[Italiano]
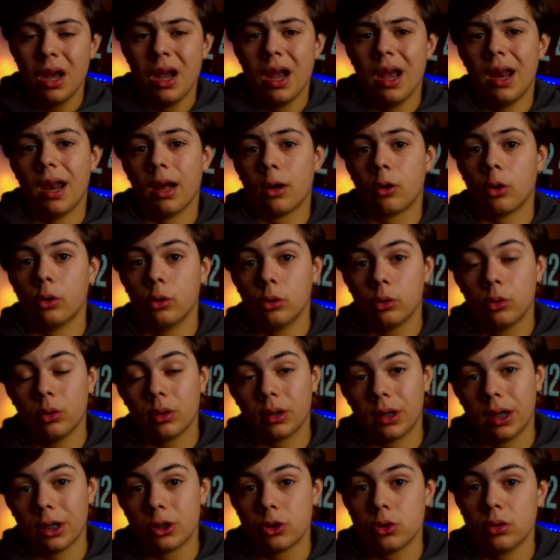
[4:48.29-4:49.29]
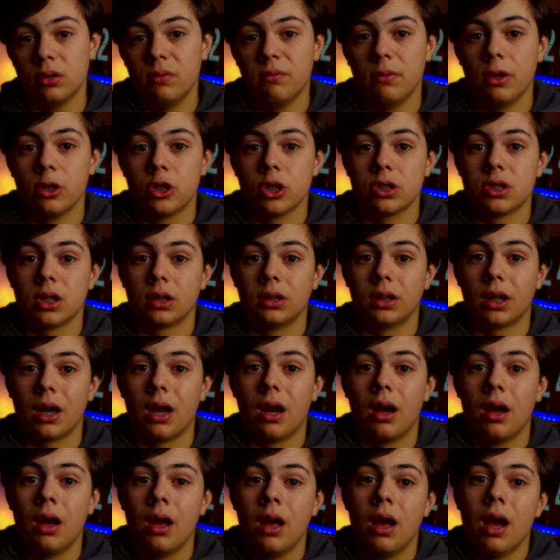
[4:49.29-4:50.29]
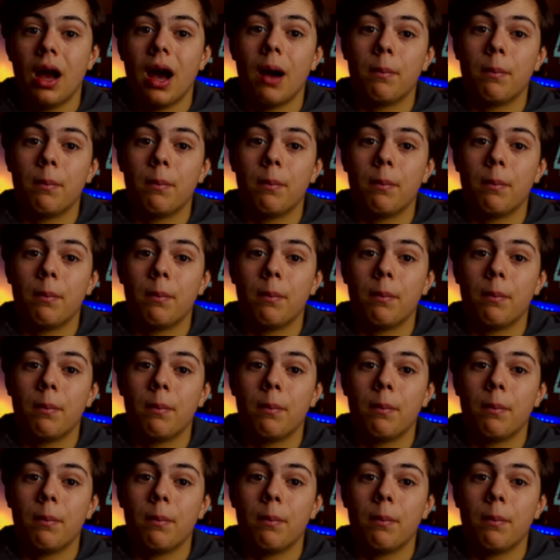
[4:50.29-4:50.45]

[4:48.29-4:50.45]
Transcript: e la color correction invece si andrà